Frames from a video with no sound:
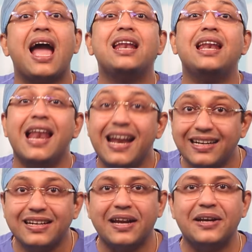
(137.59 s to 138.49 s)
एंड
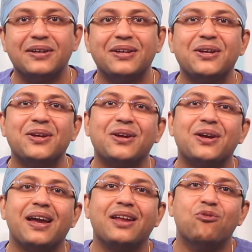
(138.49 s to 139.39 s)
लेट नाइट
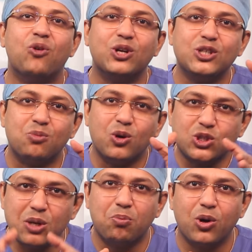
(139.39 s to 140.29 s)
एंड वॉट इज
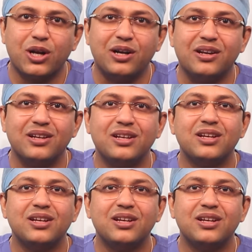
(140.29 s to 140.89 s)
मोस्ट इंपॉर्टेंट